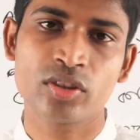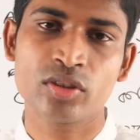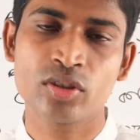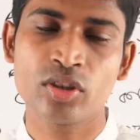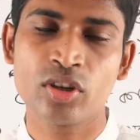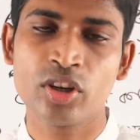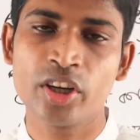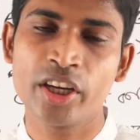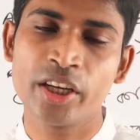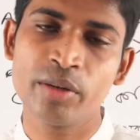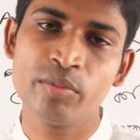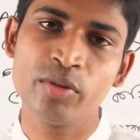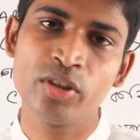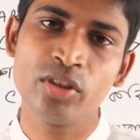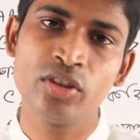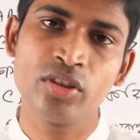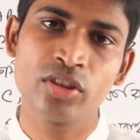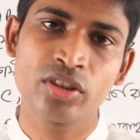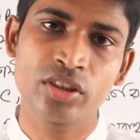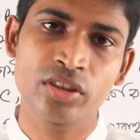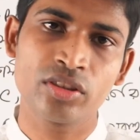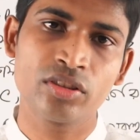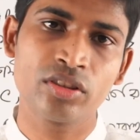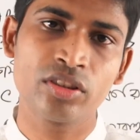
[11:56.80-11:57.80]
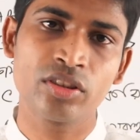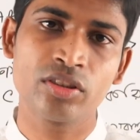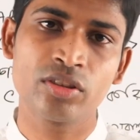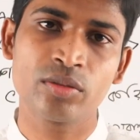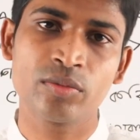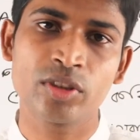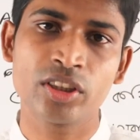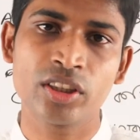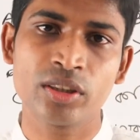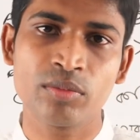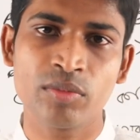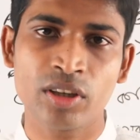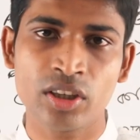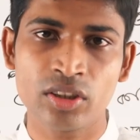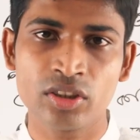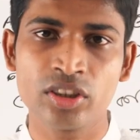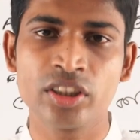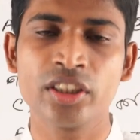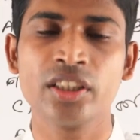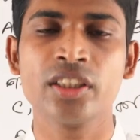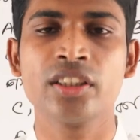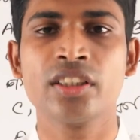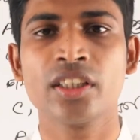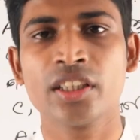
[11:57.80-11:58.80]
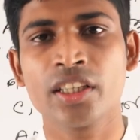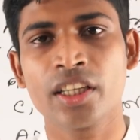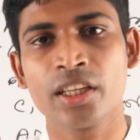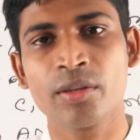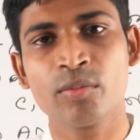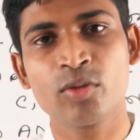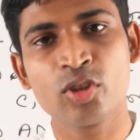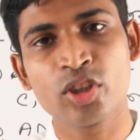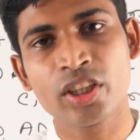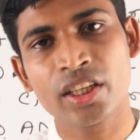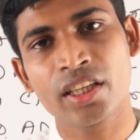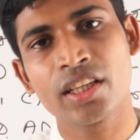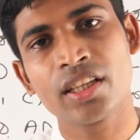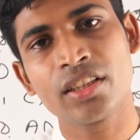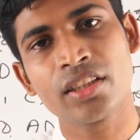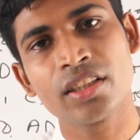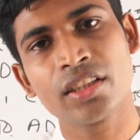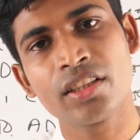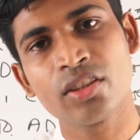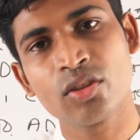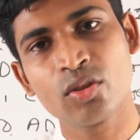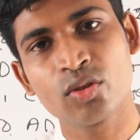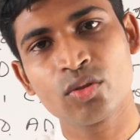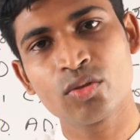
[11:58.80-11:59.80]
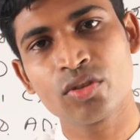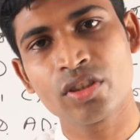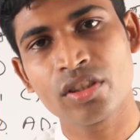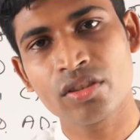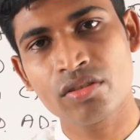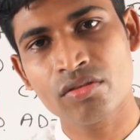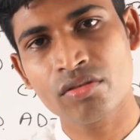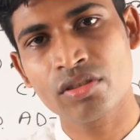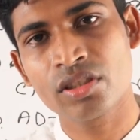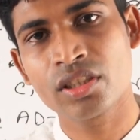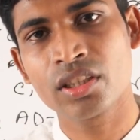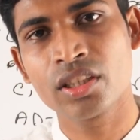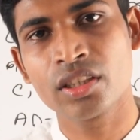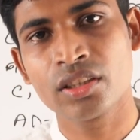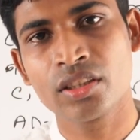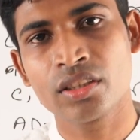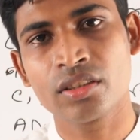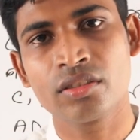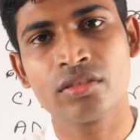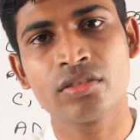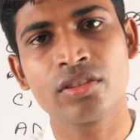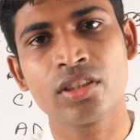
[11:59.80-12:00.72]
সো এই ভিডিওটি যদি তোমাদের ভালো লেগে থাকে এবং এখান থেকে নতুন কিছু শিখে থাকো